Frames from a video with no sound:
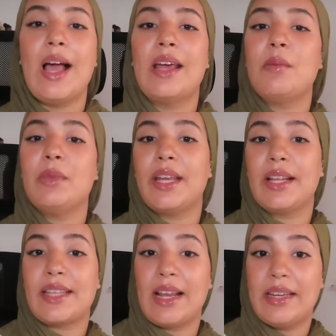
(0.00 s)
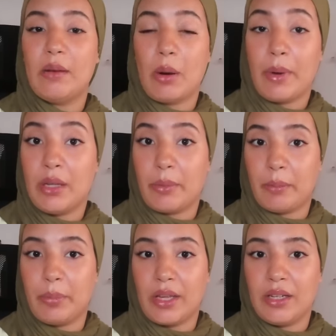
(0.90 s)
انا ملي قالتها ليا ماما اللي
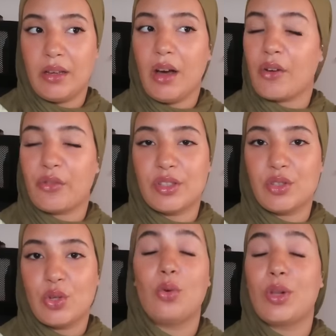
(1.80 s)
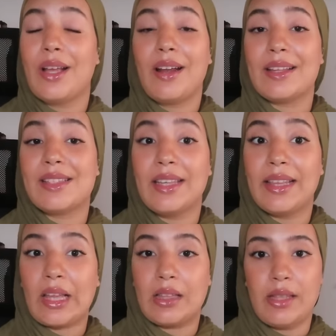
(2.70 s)
مربياني يعني رفضت وقلت لها راه
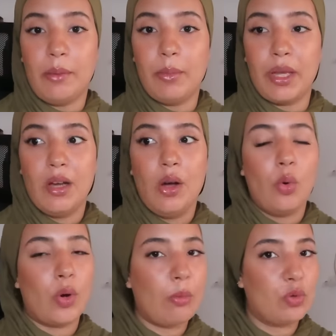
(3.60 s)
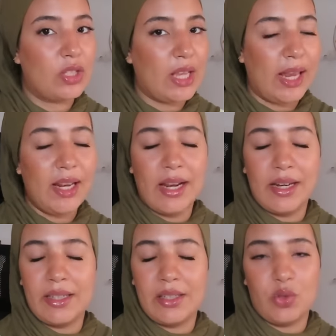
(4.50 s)
السيد قد عمي وراه مستحيل
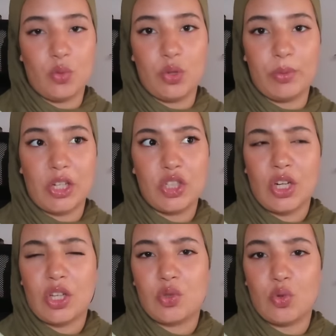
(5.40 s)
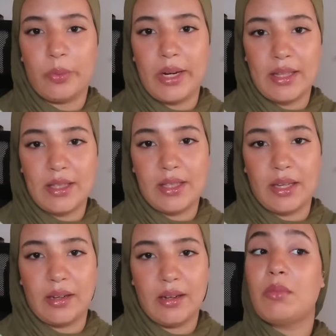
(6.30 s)
انني نتزوج بداك الشخص ومن هاد
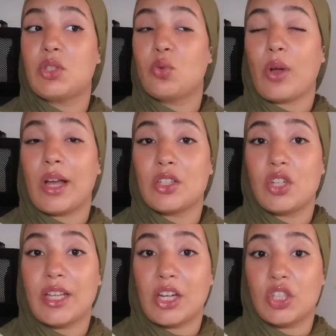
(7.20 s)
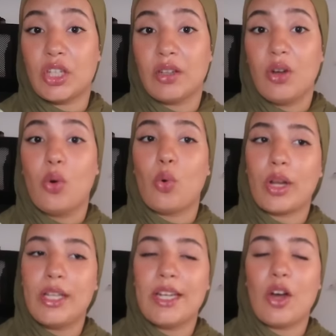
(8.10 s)
السن ما توقعتش لداك الشيء
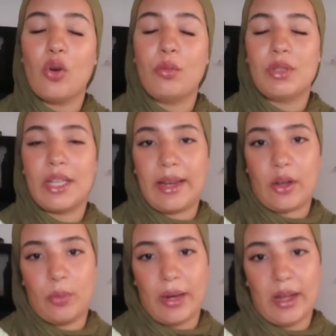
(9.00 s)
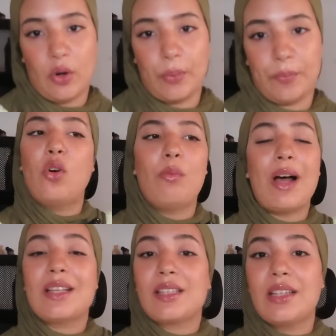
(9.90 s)
وخليناهم تيلغيو بلغاهم
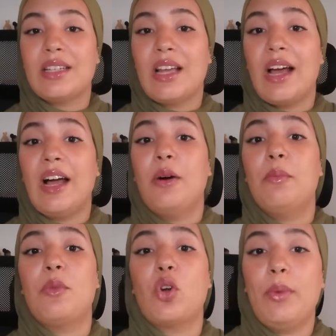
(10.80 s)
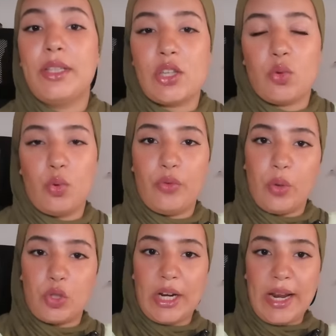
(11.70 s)
هما اصلا عمرهم حتى سولوا
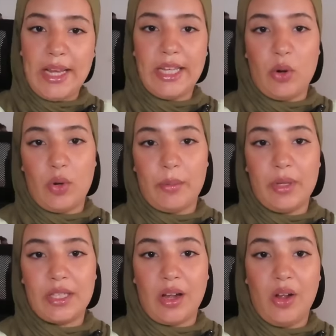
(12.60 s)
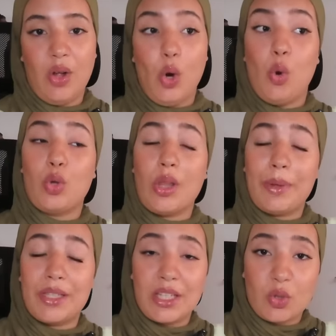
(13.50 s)
فيا واش انا حيه ولا ميته
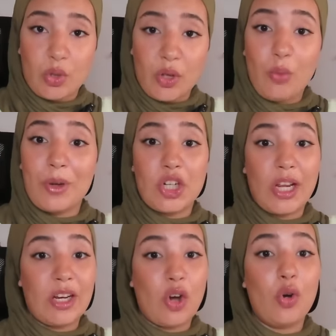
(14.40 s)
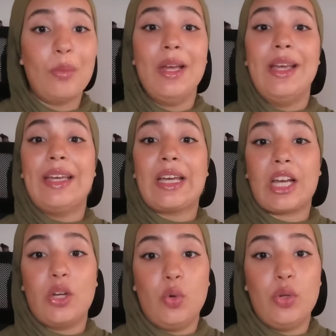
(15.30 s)
ودابا تيصونيو باش انهم
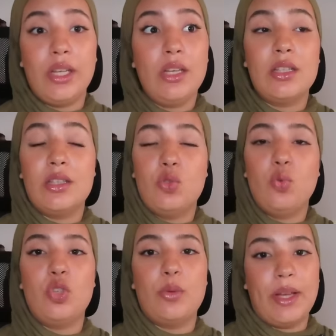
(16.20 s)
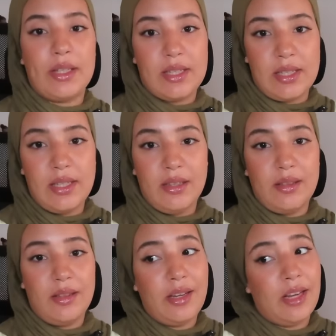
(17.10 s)
يقنعوني نتزوج بهذا السيد
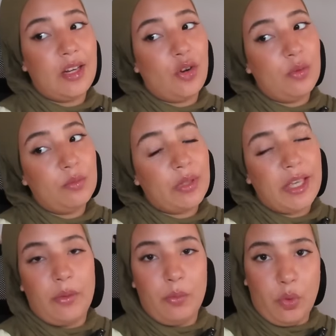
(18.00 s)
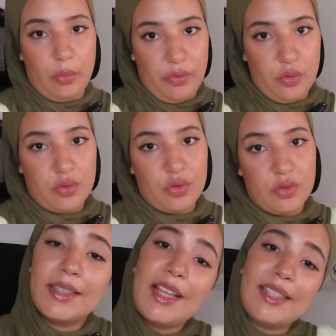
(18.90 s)
لانهم كيهمهم
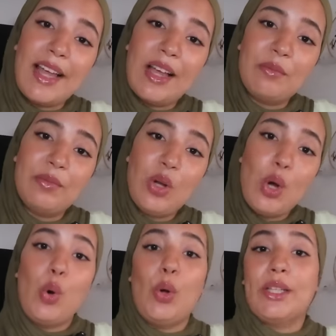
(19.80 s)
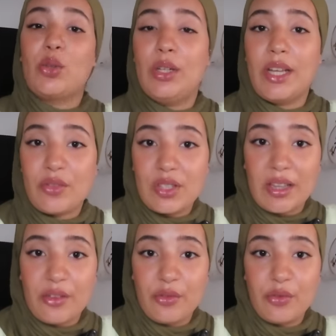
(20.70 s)
الفلوس داز عام وعيطوا عليا في
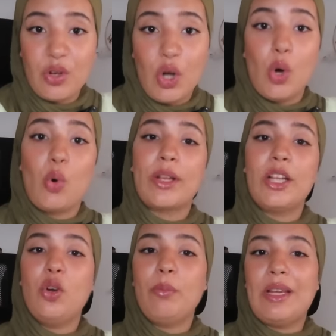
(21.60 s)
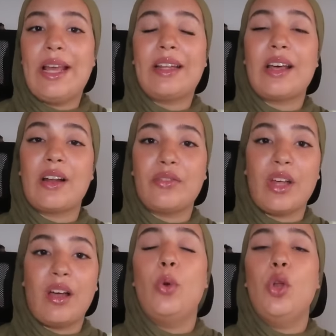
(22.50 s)
الصيف وقلت لهم بلي انا
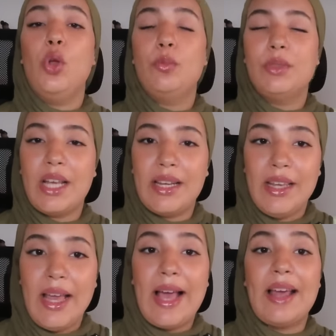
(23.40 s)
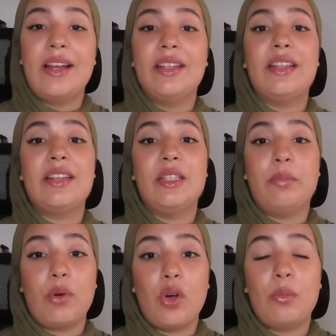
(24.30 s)
رافضه والحلم ديالي انني ندير
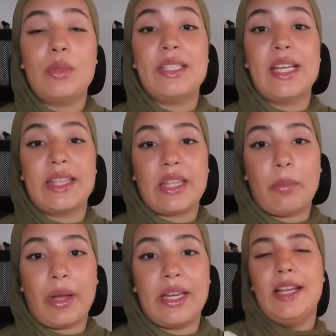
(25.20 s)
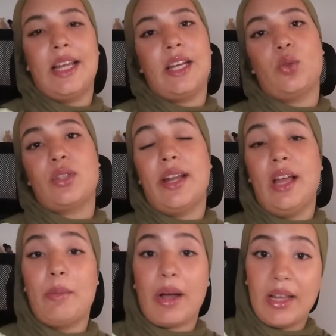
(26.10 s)
ديبلوم ديال الطبخ لانه
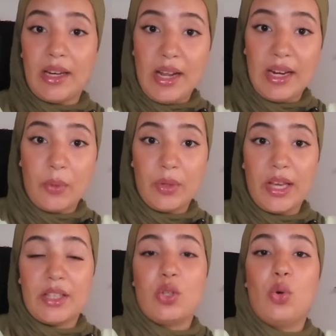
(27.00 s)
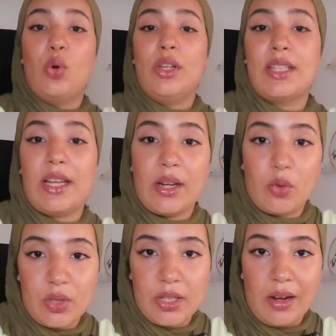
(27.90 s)
تنحماق على الحلويات وحتى على
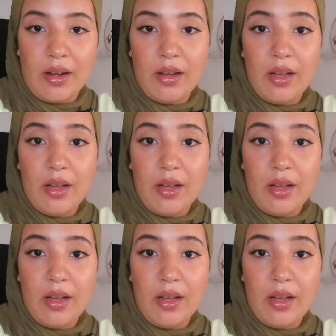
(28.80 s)
الكوزينه